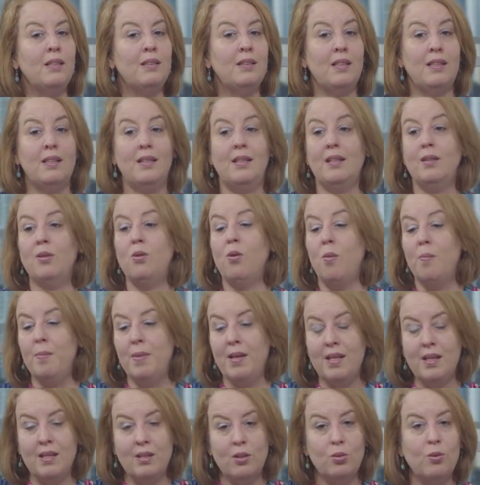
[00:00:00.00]
tener
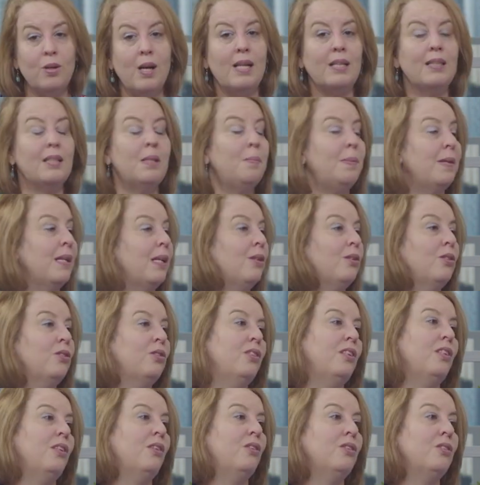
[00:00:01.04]
comida en su casa para
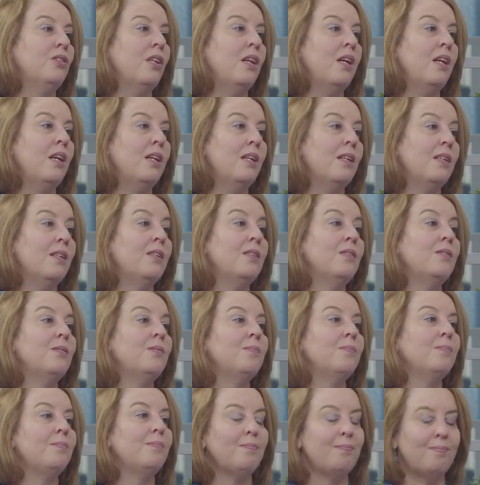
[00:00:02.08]
los hijos. Pero es que en
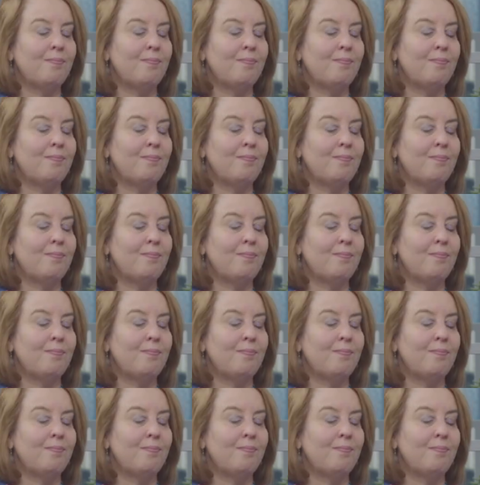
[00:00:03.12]
mes de